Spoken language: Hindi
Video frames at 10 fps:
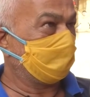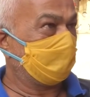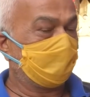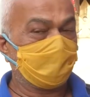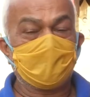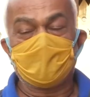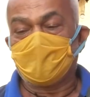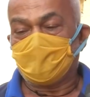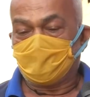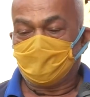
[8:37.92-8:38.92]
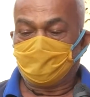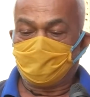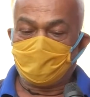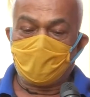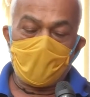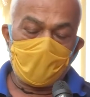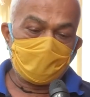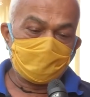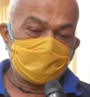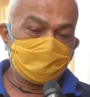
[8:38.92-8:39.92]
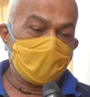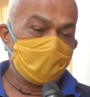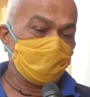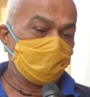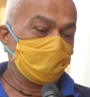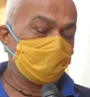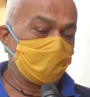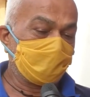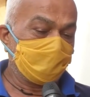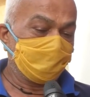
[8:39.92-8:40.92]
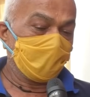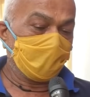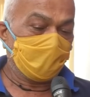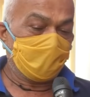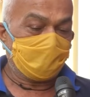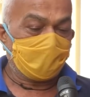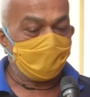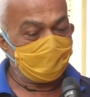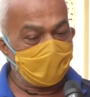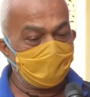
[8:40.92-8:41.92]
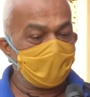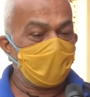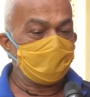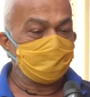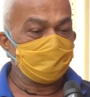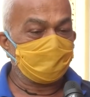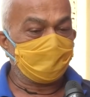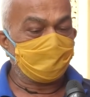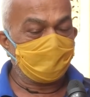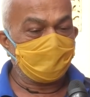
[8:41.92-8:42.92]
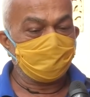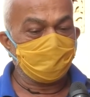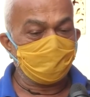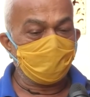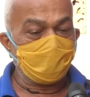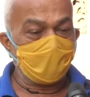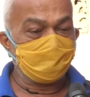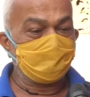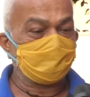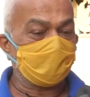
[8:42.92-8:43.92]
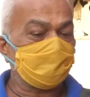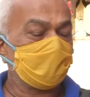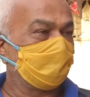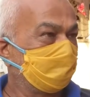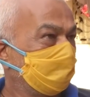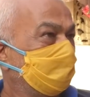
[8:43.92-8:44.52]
हुई है तो वहाँ सीमा को अपने प्रयासों से अपने जो उपलब्ध संसाधनों